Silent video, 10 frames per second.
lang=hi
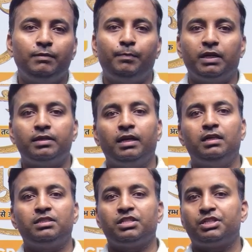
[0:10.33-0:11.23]
पटना
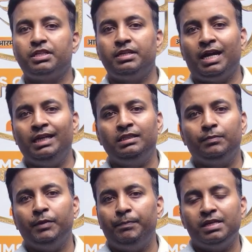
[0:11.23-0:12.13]
सिक्सटी नाइन्थ
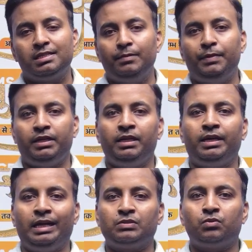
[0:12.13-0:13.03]
बी पी एस सी पी टी
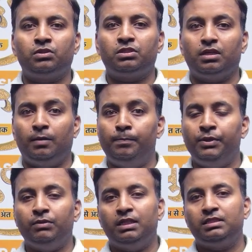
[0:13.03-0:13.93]
क्रैश कोर्स
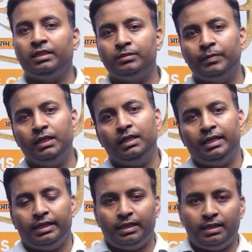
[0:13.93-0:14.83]
अभ्युदय सीरीज में
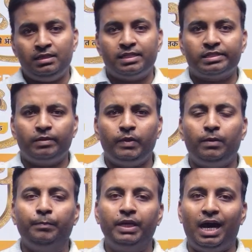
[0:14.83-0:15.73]
इस सेशन में
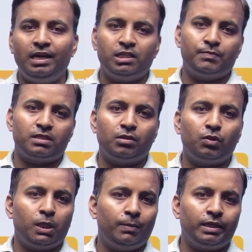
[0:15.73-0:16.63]
हम बिहार स्पेशल को
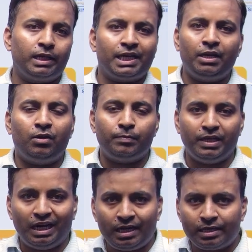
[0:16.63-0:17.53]
कवर कर रहे हैं और
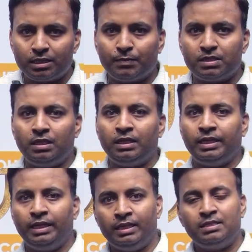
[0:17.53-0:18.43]
बिहार स्पेशल
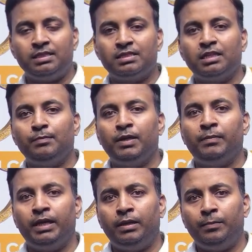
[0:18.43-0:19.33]
के इस सेशन में
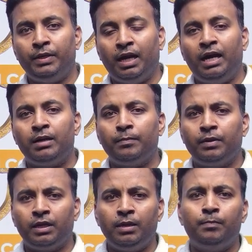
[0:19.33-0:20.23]
मैं बिहार
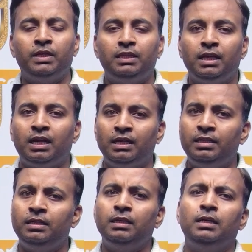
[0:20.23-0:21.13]
के
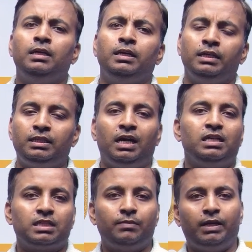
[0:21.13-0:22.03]
मध्यकालीन
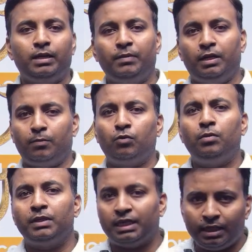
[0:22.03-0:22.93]
इतिहास के बारे में आपको
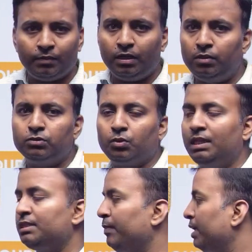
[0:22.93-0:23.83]
बताने वाला हूं सो
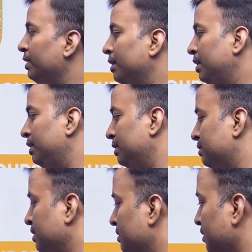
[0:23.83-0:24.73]
लेट्स बिगिन द
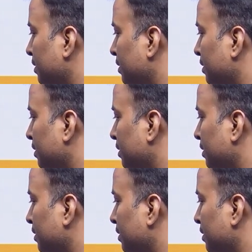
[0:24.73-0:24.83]
सेशन